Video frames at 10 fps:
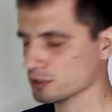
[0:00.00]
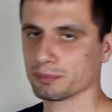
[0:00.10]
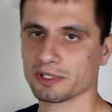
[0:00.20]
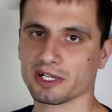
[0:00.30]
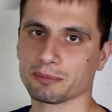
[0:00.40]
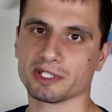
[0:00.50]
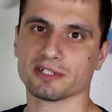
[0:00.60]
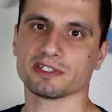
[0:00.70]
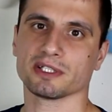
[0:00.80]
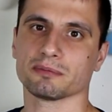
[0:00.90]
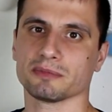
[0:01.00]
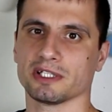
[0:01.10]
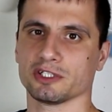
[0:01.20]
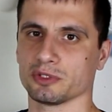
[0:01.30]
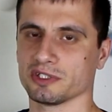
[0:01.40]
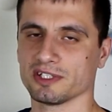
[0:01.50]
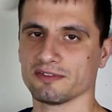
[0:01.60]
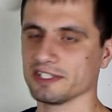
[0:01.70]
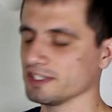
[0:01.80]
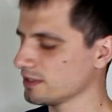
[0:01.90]
что программированием мне еще не
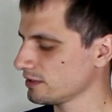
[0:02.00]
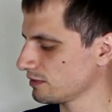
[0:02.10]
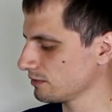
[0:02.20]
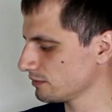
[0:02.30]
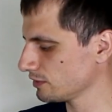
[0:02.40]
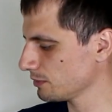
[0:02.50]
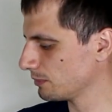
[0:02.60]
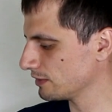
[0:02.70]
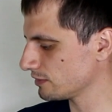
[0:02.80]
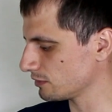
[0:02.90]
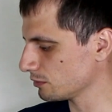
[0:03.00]
доводилось заниматься,